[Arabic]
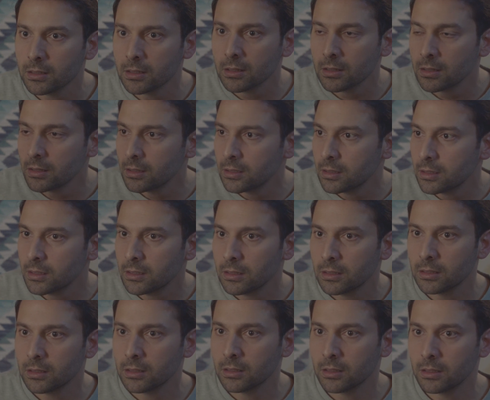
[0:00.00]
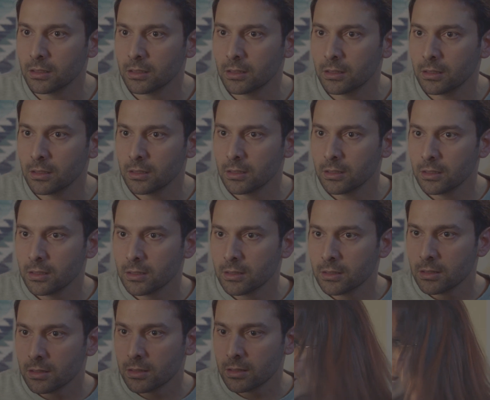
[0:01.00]
هي صاحبتك انت عم تعطيها شيء
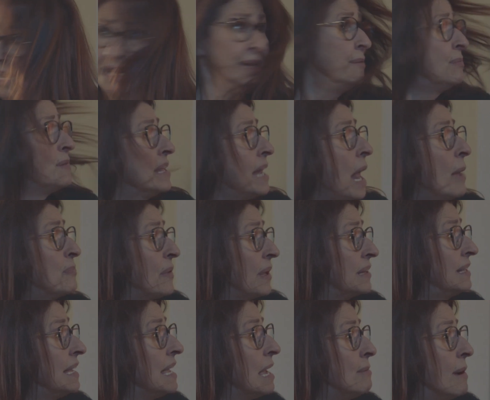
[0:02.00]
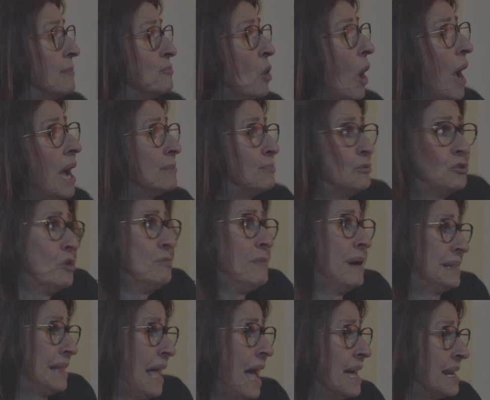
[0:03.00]
يمكن عم تعطيها ممنوعات بدون ما
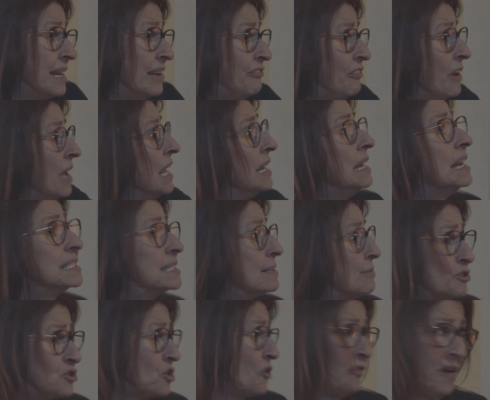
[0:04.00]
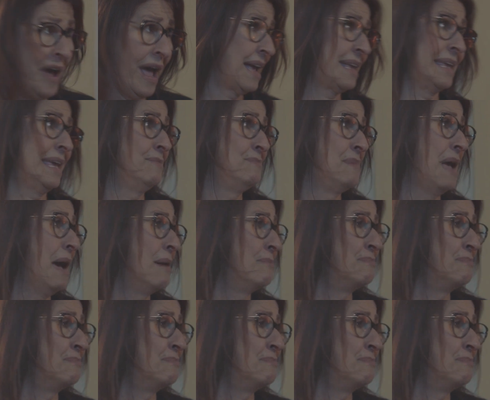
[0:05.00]
تعرف لازم نشوف حكيم يا